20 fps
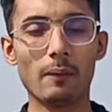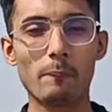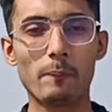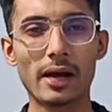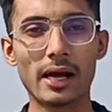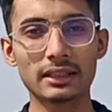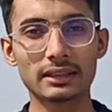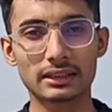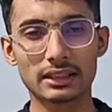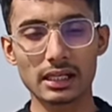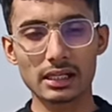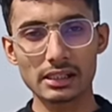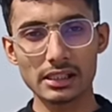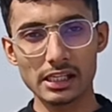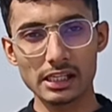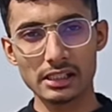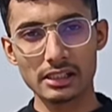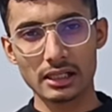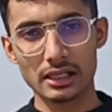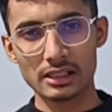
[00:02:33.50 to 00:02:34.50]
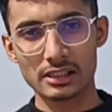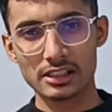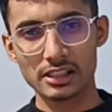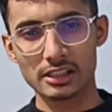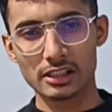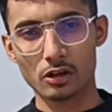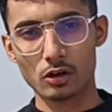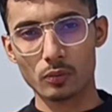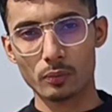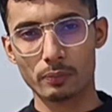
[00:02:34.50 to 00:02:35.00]
अब बात करते
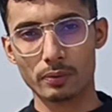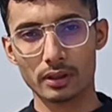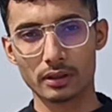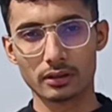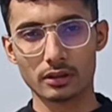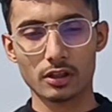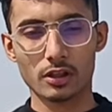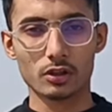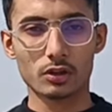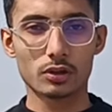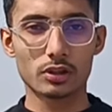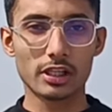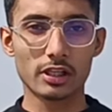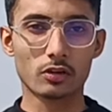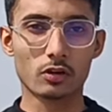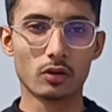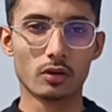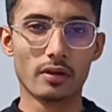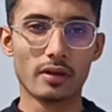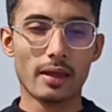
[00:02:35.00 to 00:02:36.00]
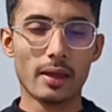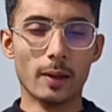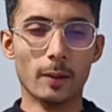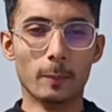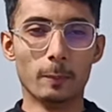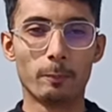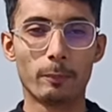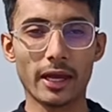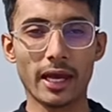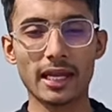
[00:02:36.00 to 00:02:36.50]
इनर्जी के ऊपर तो देखो
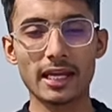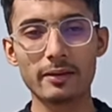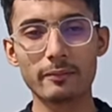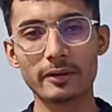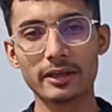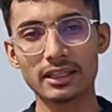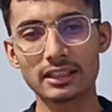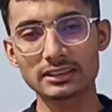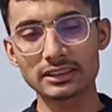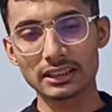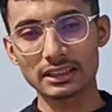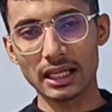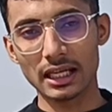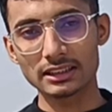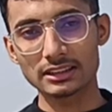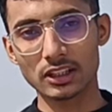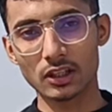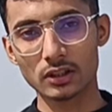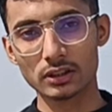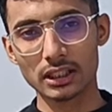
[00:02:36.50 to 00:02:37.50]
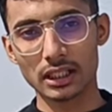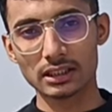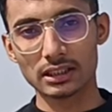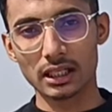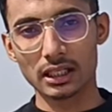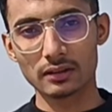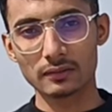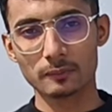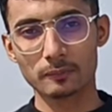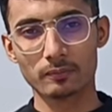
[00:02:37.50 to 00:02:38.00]
पहले मेरे साथ ऐसा होता
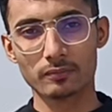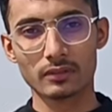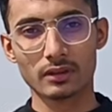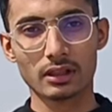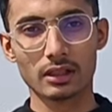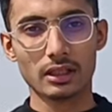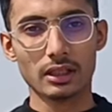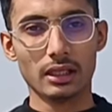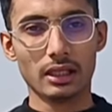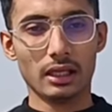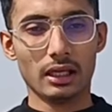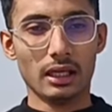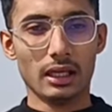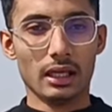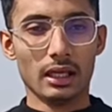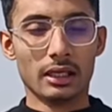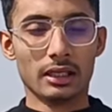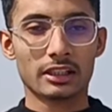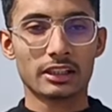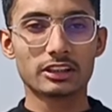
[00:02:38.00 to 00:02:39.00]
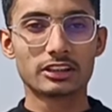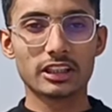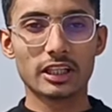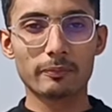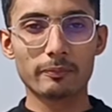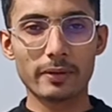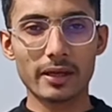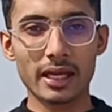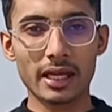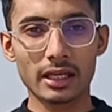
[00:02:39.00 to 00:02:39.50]
था कि
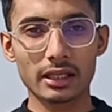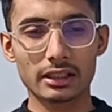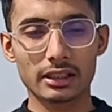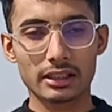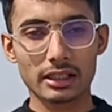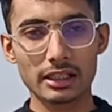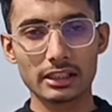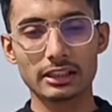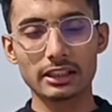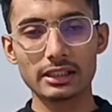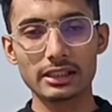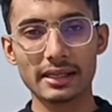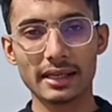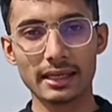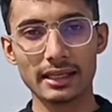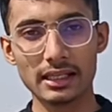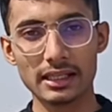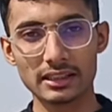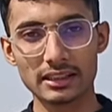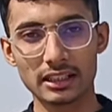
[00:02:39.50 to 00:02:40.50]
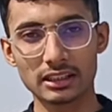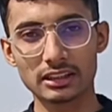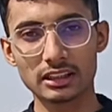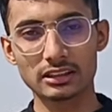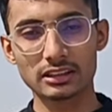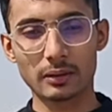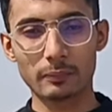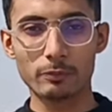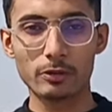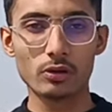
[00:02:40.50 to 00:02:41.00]
जब मैं क्रेटिन नहीं लेता
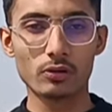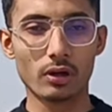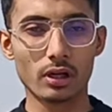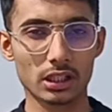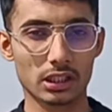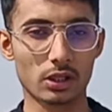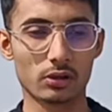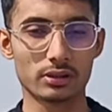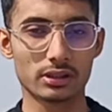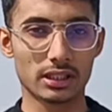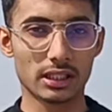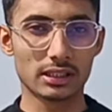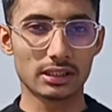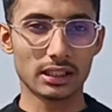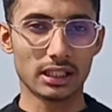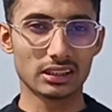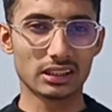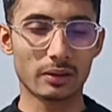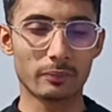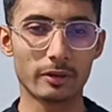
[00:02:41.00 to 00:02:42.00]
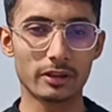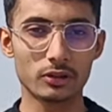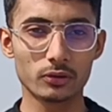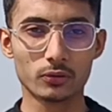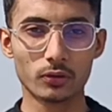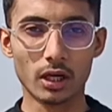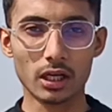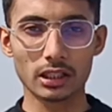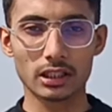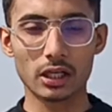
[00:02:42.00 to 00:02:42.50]
था तब भी वर्कआउट करता था बट
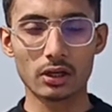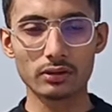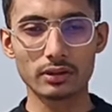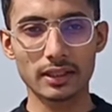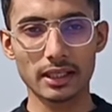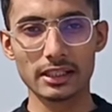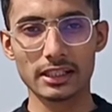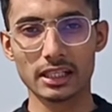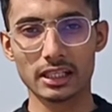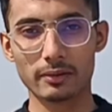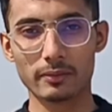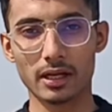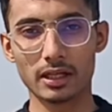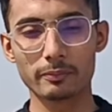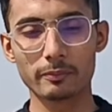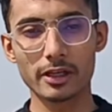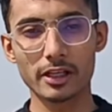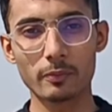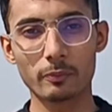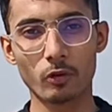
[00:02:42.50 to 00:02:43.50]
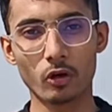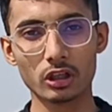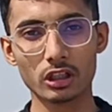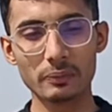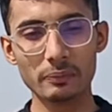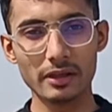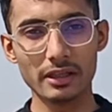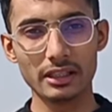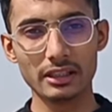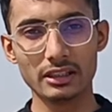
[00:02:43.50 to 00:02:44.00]
वर्कआउट करने के बाद मेरे
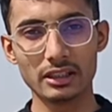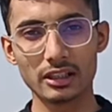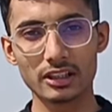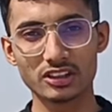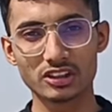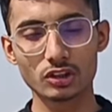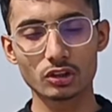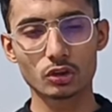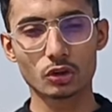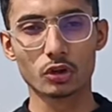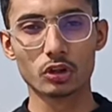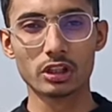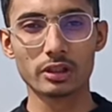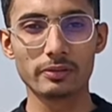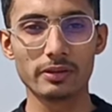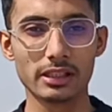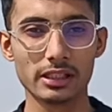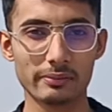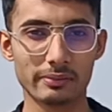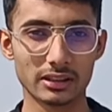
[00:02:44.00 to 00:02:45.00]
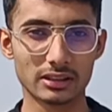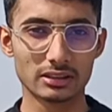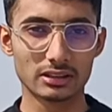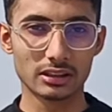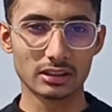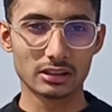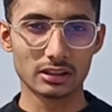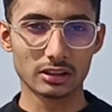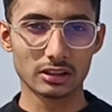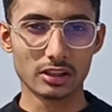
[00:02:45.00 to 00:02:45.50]
बॉडी में इनर्जी थोड़ी भी नहीं
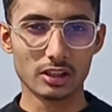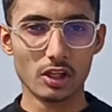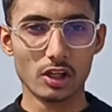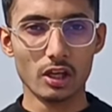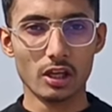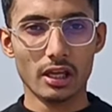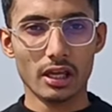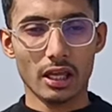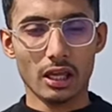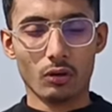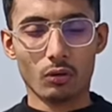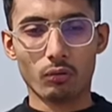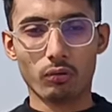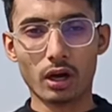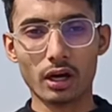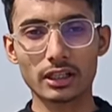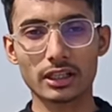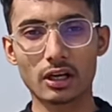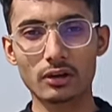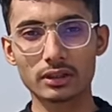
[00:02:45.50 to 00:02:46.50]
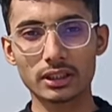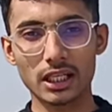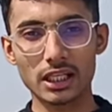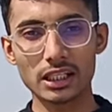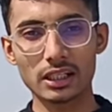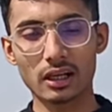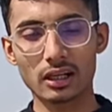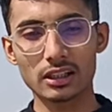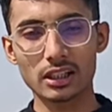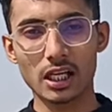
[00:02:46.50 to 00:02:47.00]
बचती थी वर्कआउट
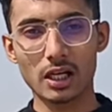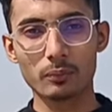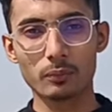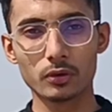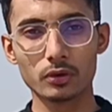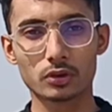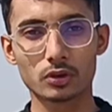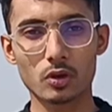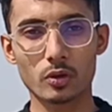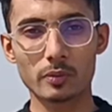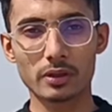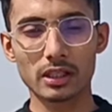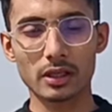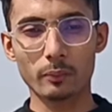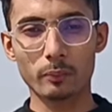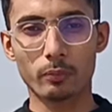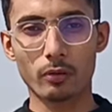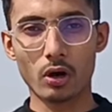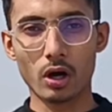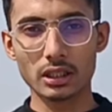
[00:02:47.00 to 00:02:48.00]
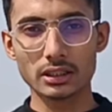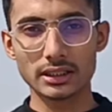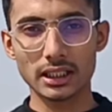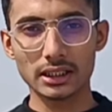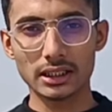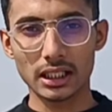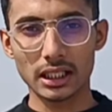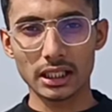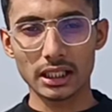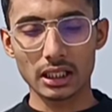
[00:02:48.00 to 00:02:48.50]
करने का ना मुझको मतलब बहुत
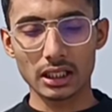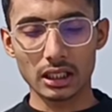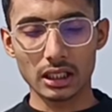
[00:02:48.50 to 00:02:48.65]
ज़्यादा